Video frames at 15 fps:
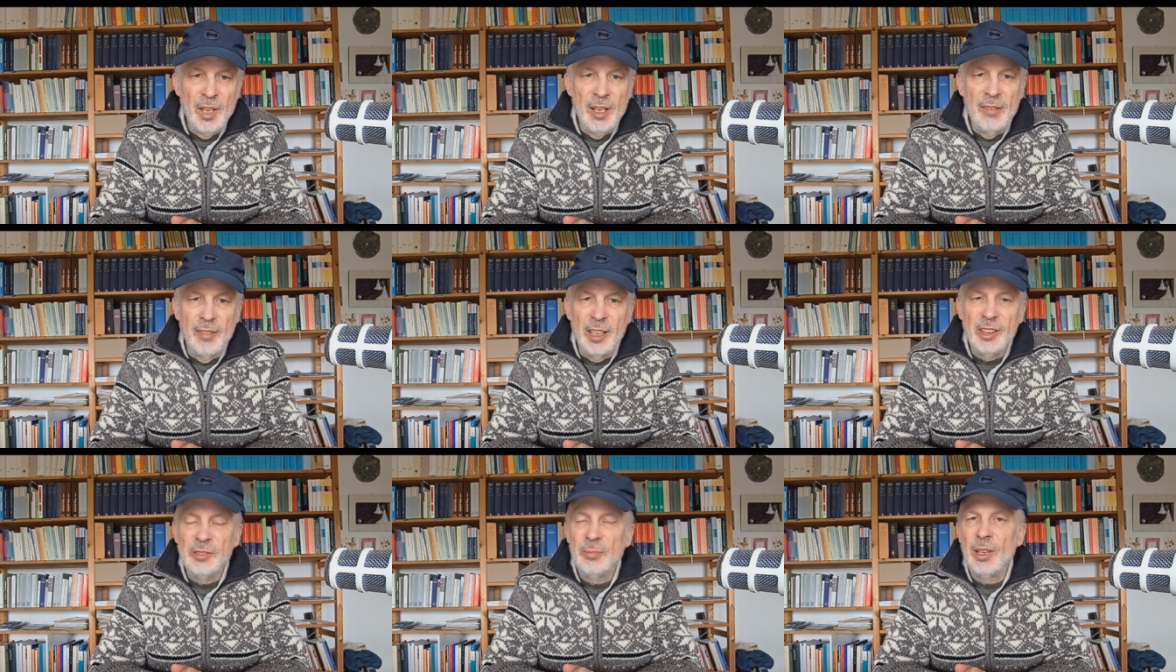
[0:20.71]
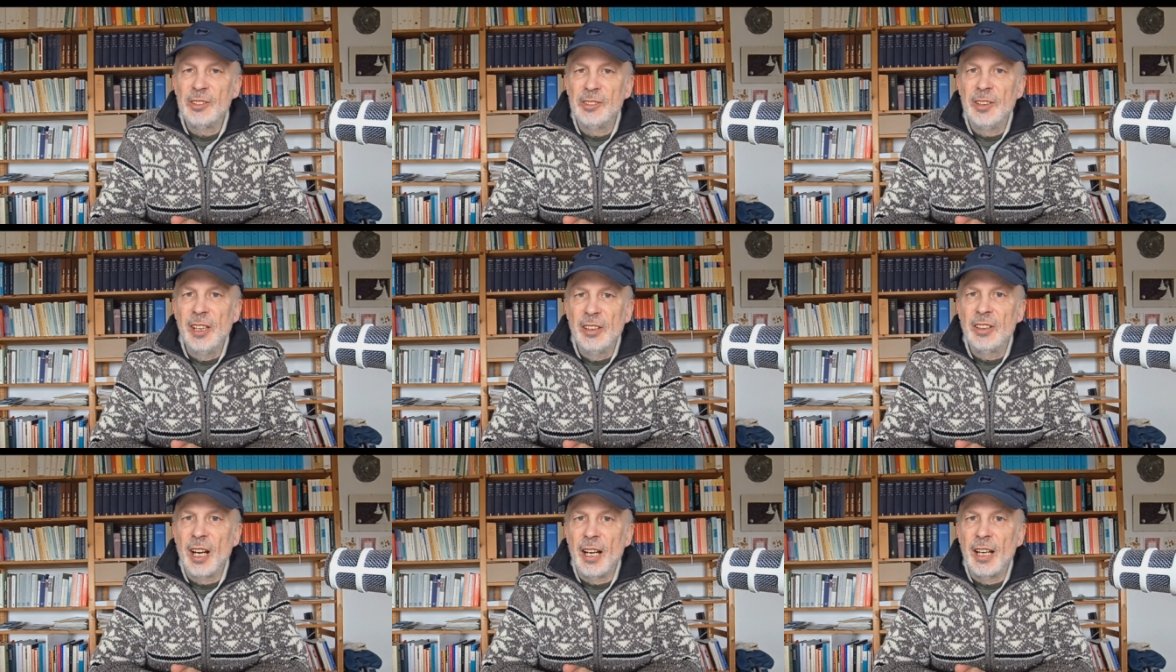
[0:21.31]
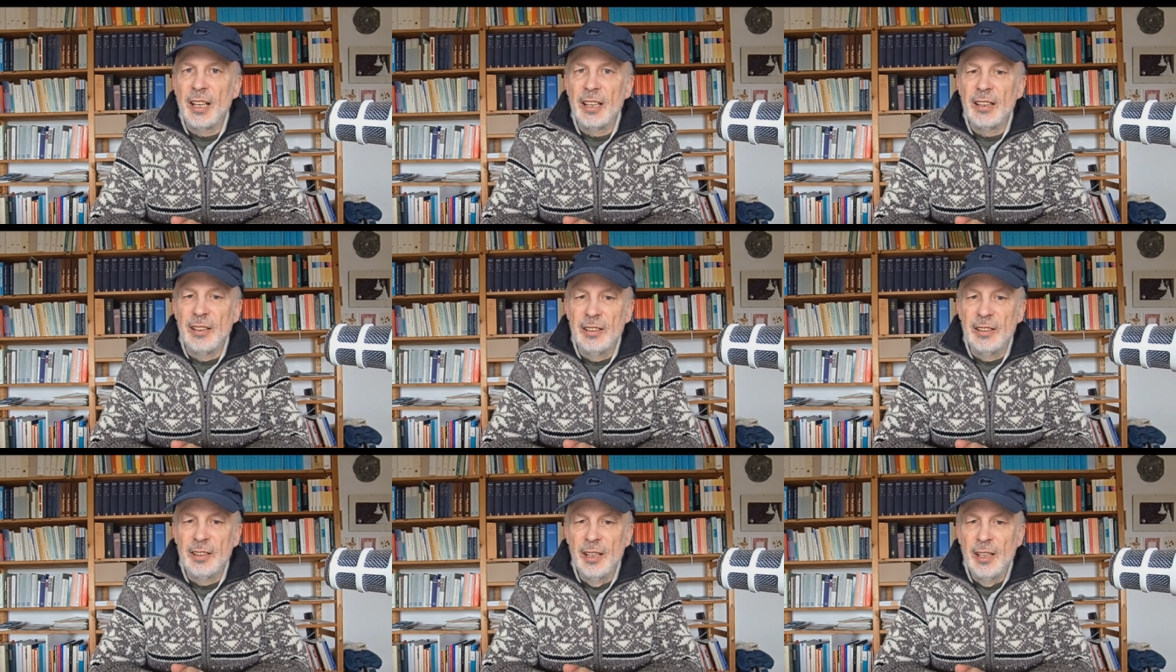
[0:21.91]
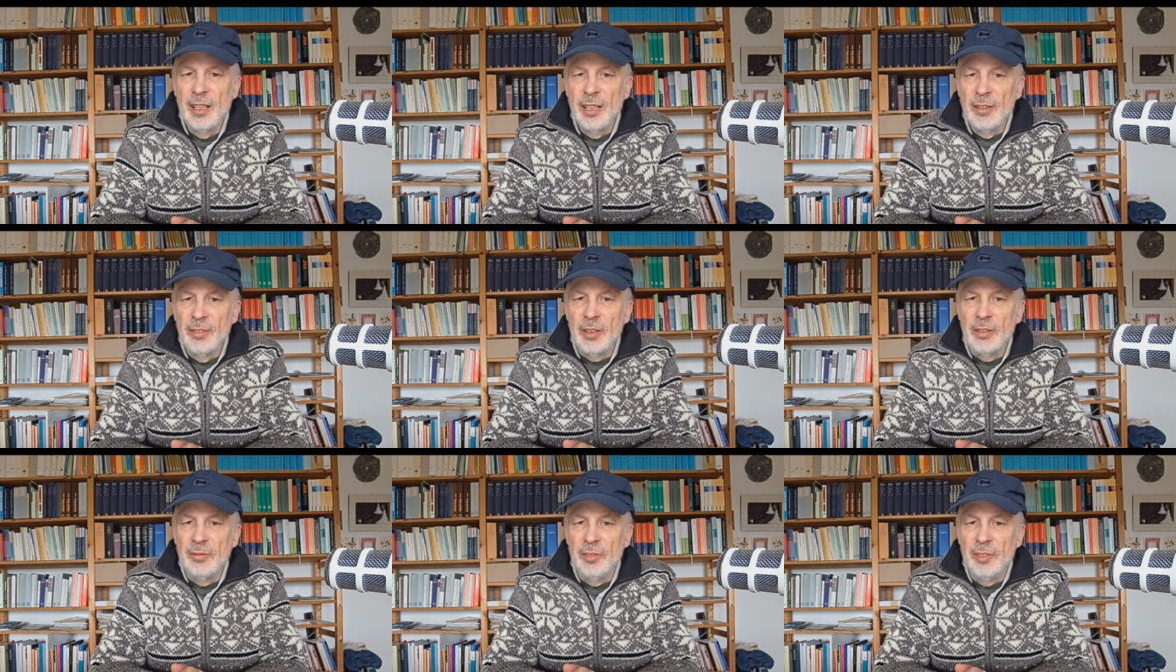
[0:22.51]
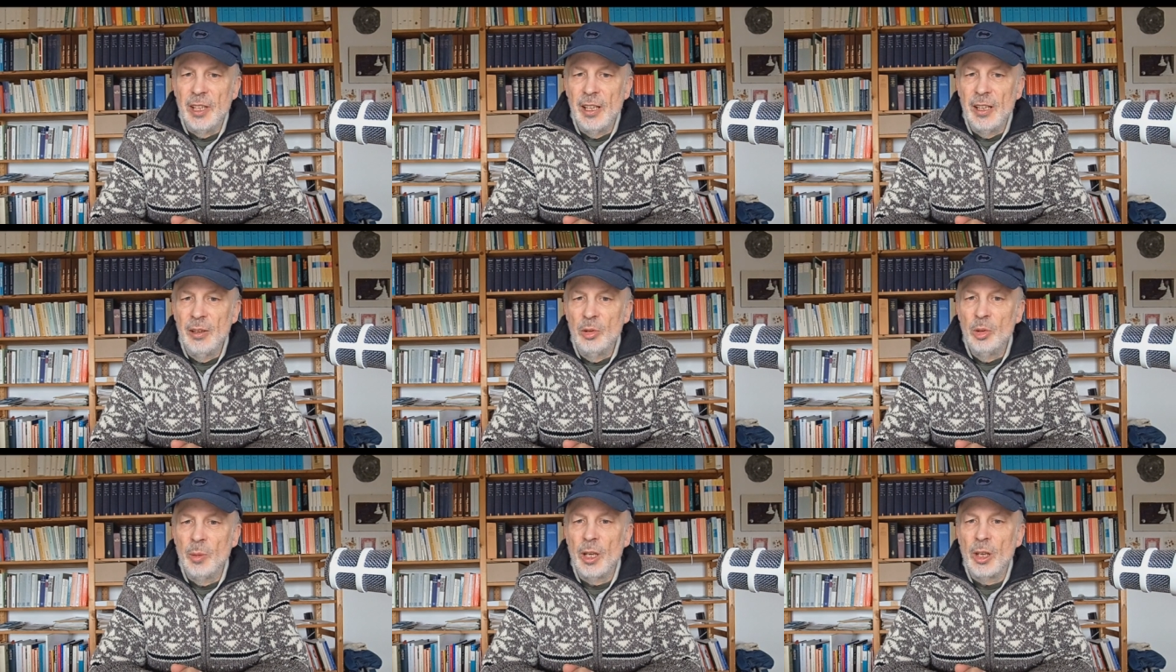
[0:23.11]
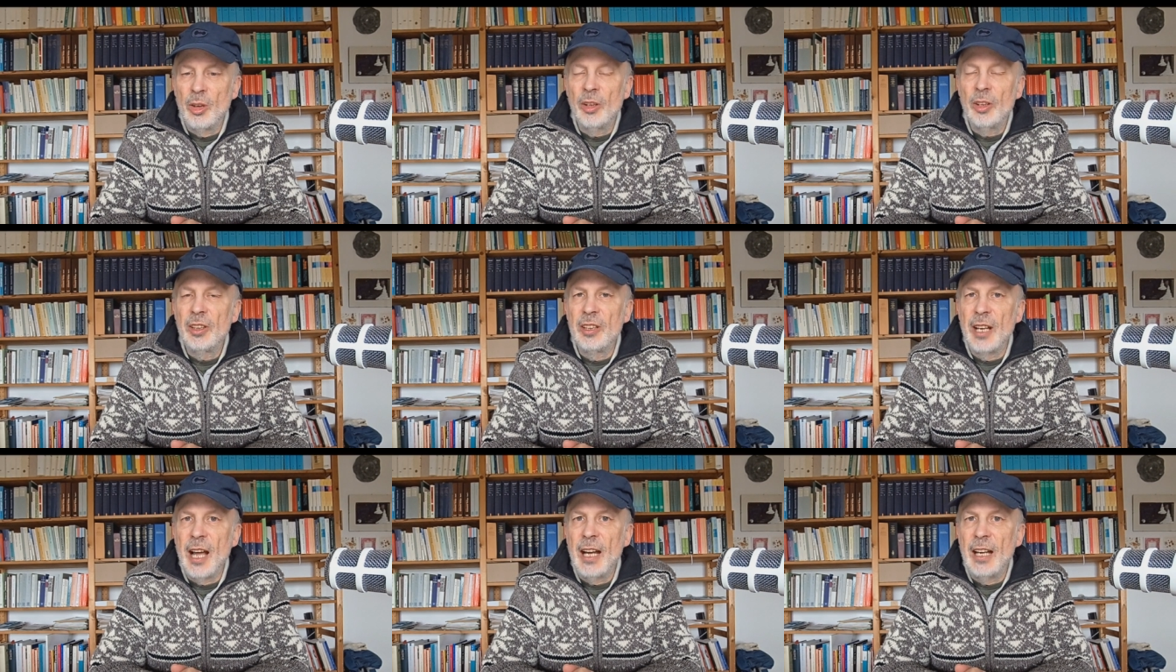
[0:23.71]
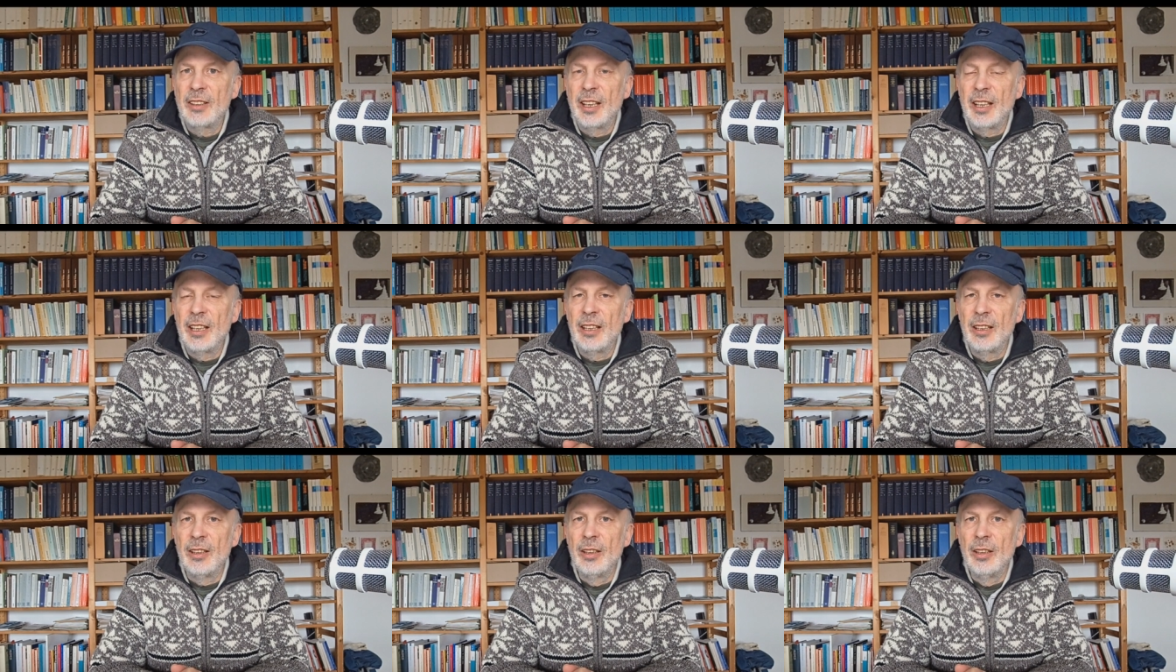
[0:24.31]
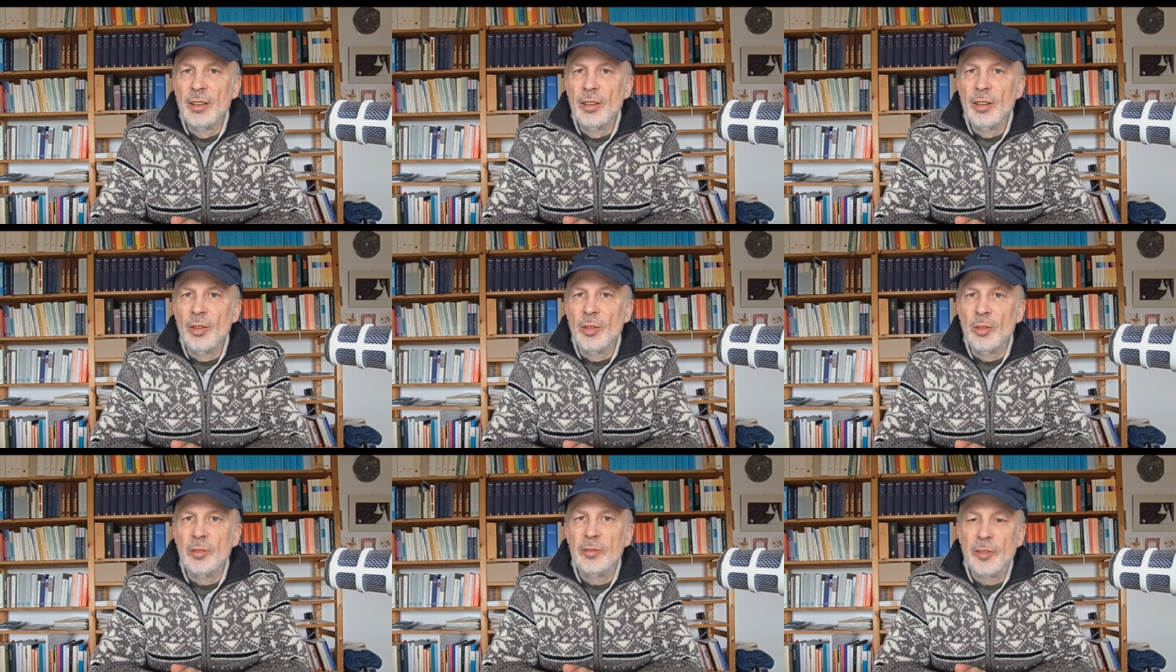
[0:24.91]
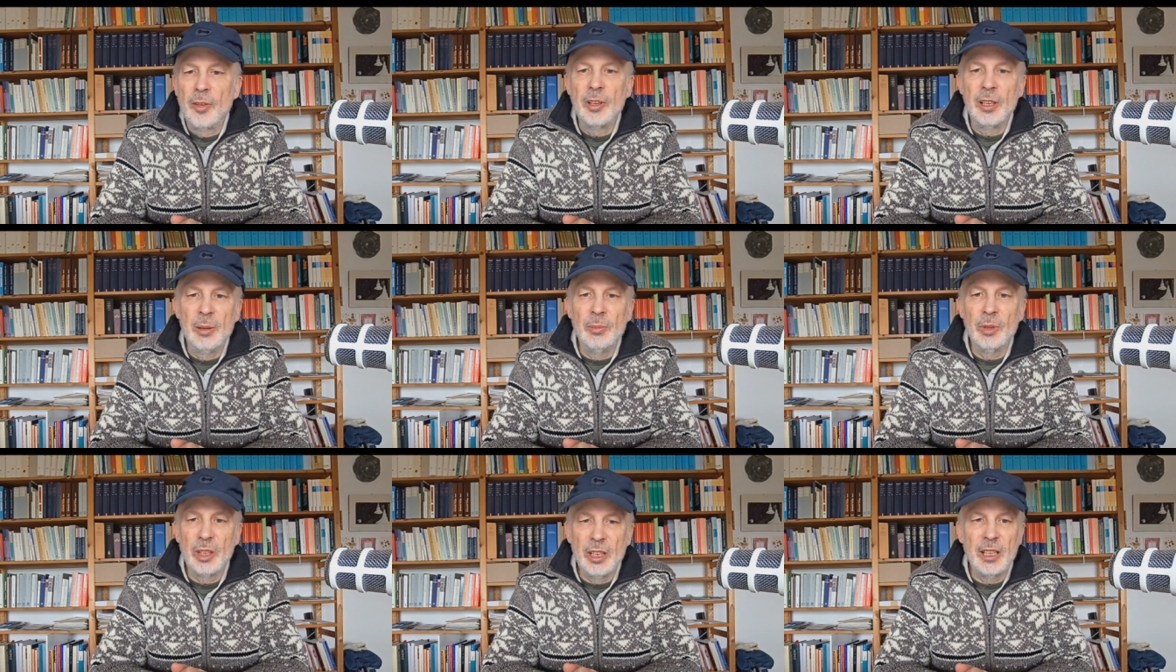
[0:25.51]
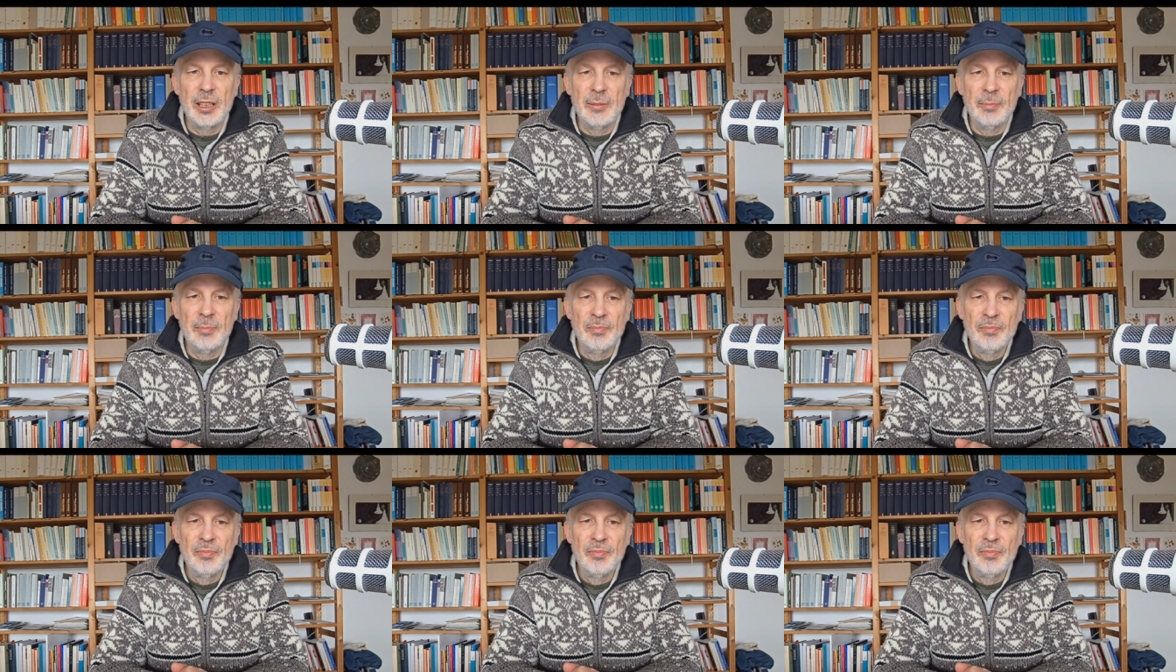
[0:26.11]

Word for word: Was passiert da eigentlich, wenn wir über Gott nachdenken und von ihm reden?